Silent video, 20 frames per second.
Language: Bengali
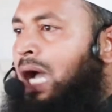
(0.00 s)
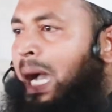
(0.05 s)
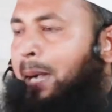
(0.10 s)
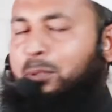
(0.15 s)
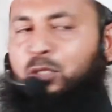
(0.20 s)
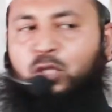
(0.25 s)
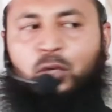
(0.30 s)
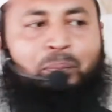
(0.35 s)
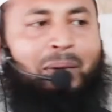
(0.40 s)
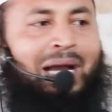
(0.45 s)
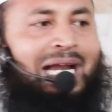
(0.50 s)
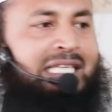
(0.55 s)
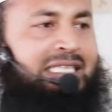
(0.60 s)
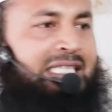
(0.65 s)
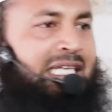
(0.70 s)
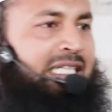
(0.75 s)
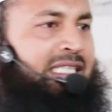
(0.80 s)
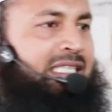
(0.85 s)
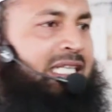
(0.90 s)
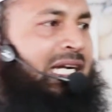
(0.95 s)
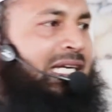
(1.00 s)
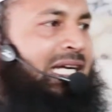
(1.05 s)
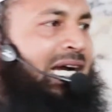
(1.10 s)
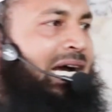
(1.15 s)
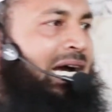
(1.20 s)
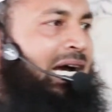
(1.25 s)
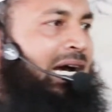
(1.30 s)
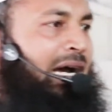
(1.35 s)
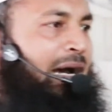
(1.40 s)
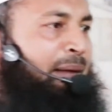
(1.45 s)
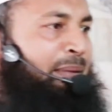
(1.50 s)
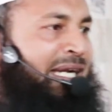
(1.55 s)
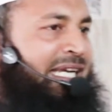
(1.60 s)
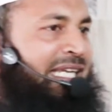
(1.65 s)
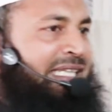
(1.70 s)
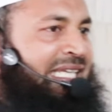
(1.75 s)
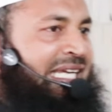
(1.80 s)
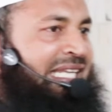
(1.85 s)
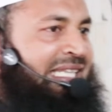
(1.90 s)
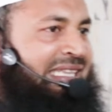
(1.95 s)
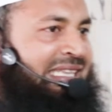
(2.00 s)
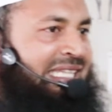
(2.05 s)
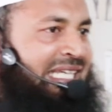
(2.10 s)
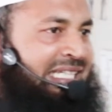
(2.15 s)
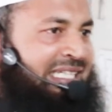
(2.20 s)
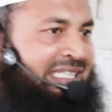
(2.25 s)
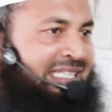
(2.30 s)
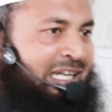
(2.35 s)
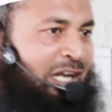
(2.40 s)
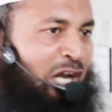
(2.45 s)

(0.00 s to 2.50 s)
আমি তো পাই তিন টাকা আমাকে দেন তিন